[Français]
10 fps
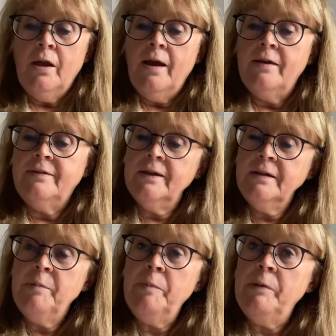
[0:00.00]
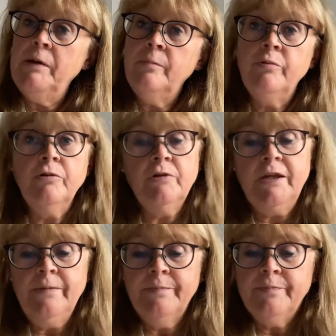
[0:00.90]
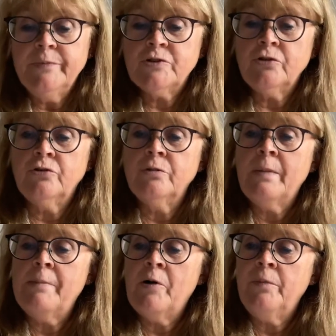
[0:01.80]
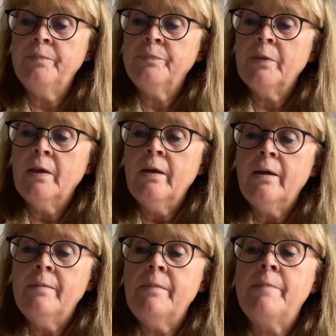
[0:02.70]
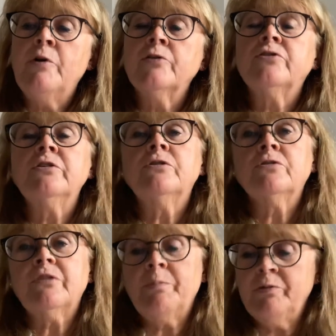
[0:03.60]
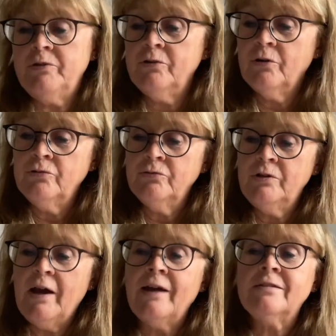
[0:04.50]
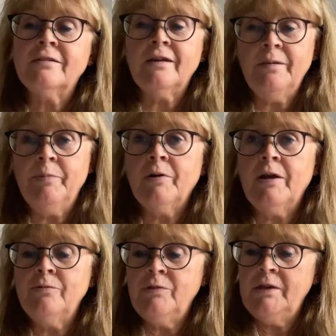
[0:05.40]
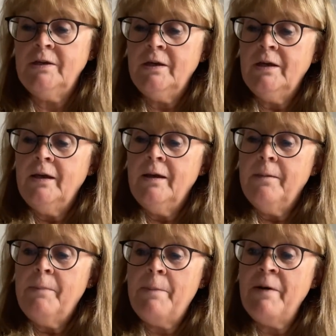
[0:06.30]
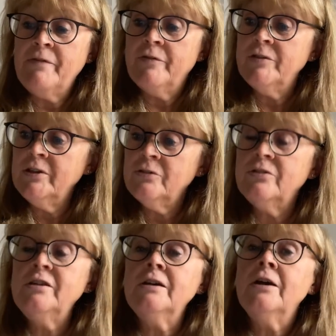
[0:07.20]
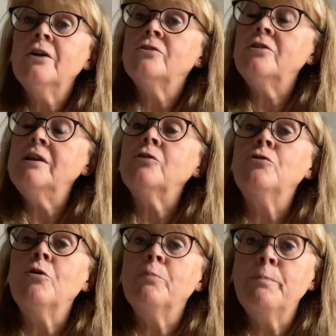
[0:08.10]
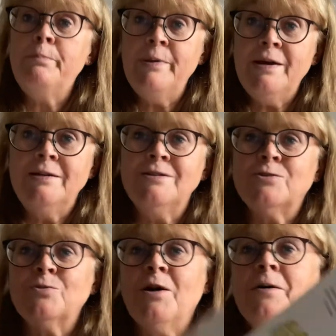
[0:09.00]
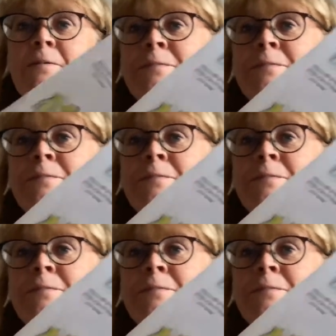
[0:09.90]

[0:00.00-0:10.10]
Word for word: Un dernier pipi, puis au lit, chantonne maman. Maman sait que sa petite grenouille a très peur la nuit. Papa va venir te dire, te lire une belle histoire.